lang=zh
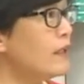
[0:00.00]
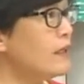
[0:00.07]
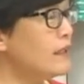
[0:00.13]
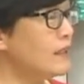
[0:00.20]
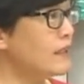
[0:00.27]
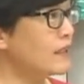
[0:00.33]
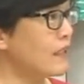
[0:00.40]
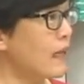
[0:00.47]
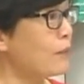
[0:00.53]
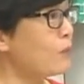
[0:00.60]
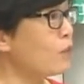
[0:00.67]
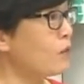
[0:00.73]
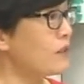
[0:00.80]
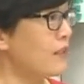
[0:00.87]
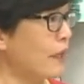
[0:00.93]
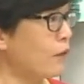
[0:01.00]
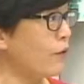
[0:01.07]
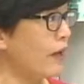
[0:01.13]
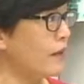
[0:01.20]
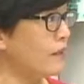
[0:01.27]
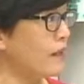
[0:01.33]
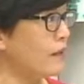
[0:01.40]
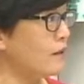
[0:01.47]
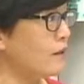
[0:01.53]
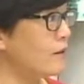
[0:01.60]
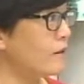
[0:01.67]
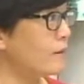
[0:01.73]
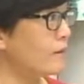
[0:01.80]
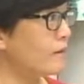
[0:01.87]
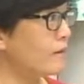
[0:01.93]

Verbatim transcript: 已经差不多三块钱了，